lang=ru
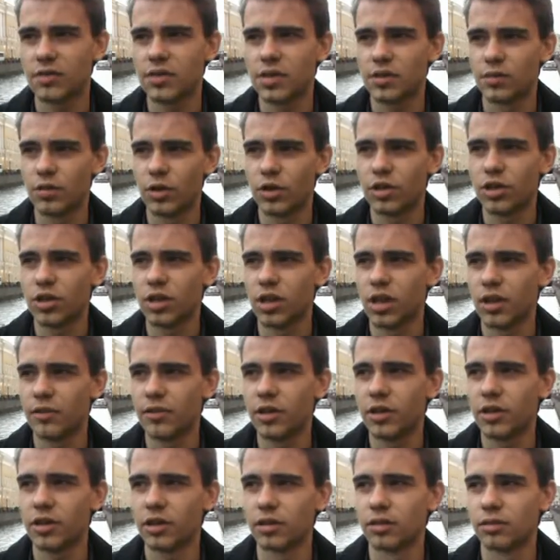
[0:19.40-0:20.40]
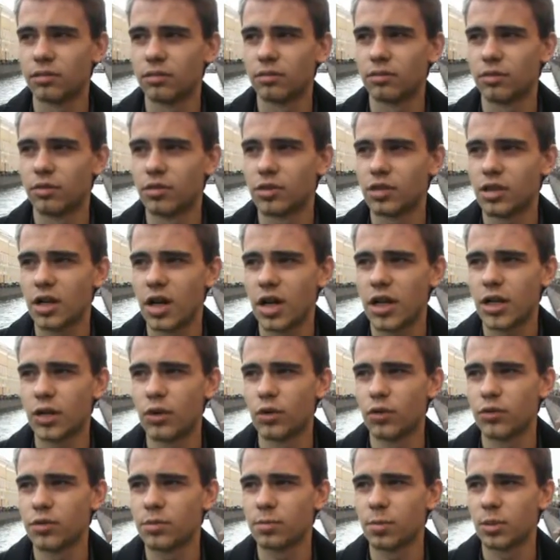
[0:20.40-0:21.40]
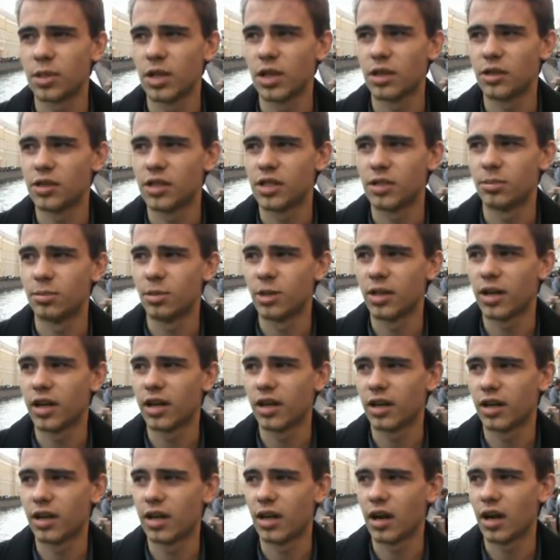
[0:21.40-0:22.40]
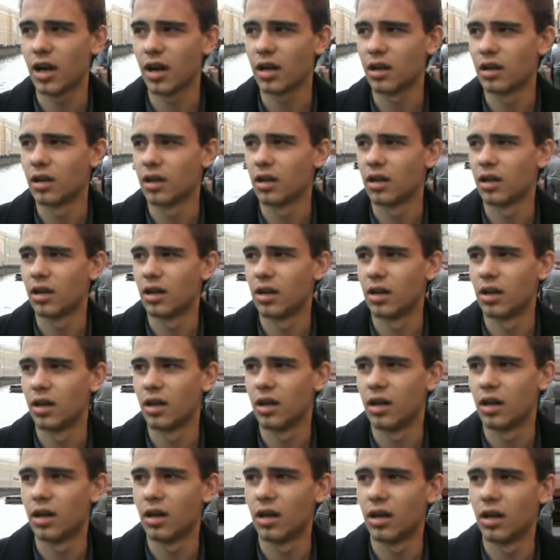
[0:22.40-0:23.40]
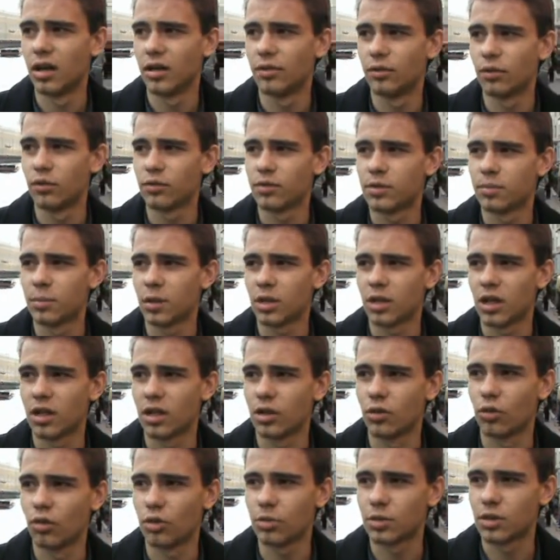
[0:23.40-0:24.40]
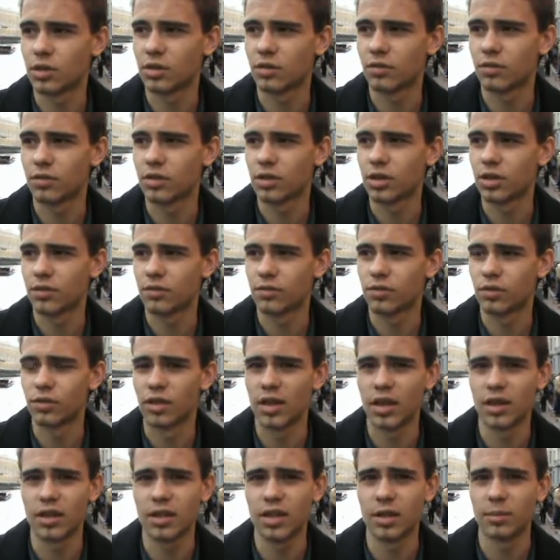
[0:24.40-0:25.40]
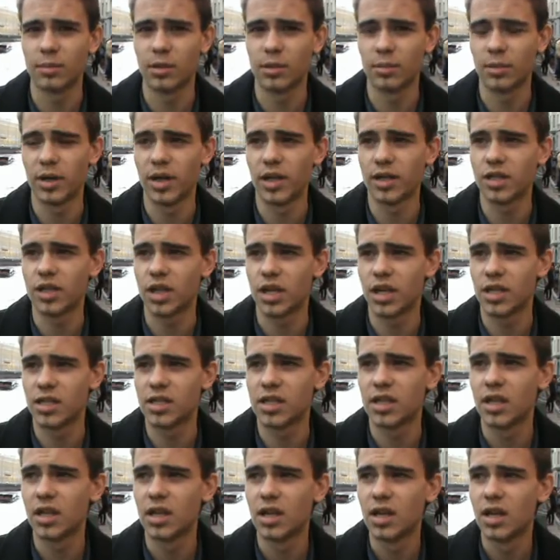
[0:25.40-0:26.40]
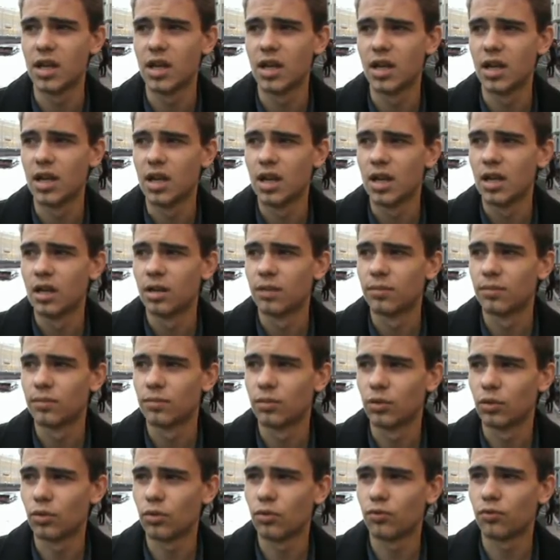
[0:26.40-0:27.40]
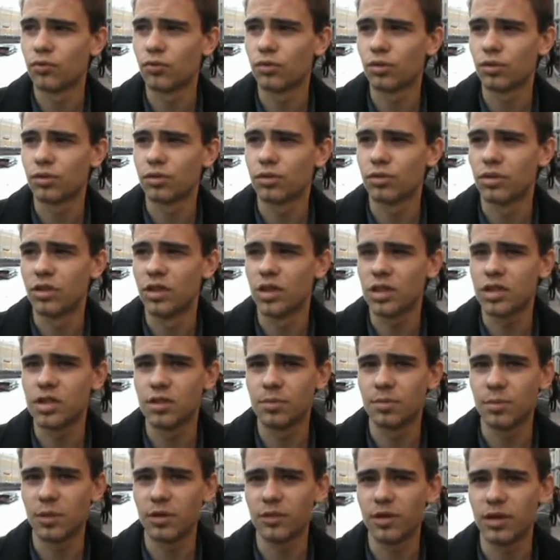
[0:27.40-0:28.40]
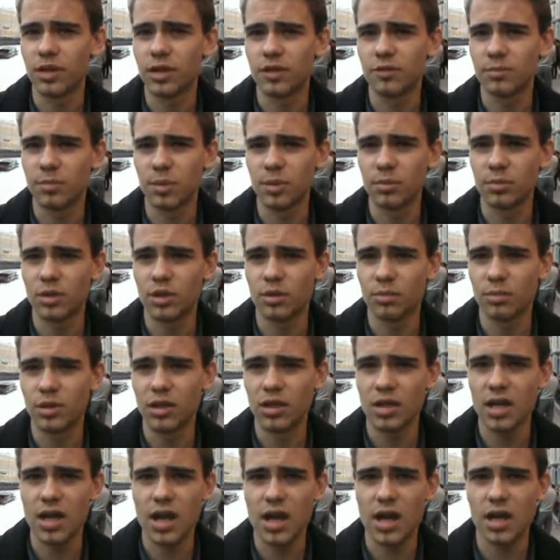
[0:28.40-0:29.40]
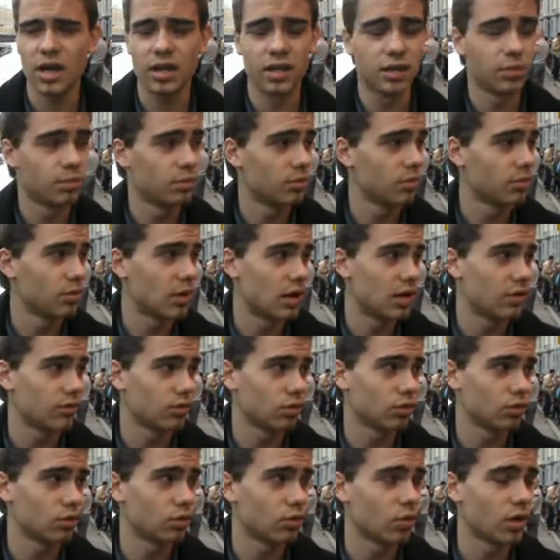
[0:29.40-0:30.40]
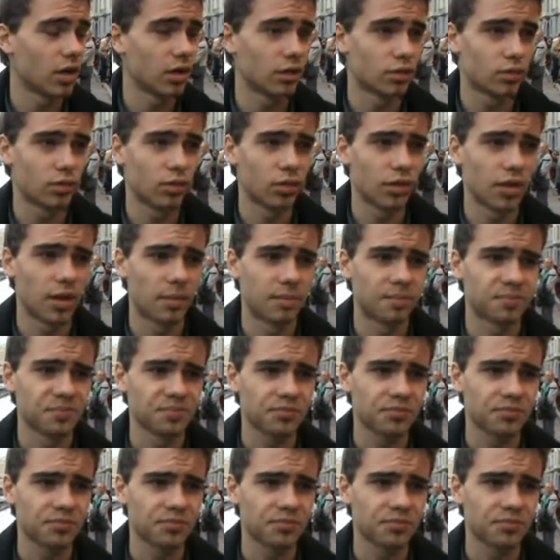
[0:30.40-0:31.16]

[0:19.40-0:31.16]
всего, от человека. То есть, как его воспитала семья, как э, его воспитало общество. То есть, это все неотъемлемая часть. Ну, вот, если приводить в пример меня или моего друга Антона,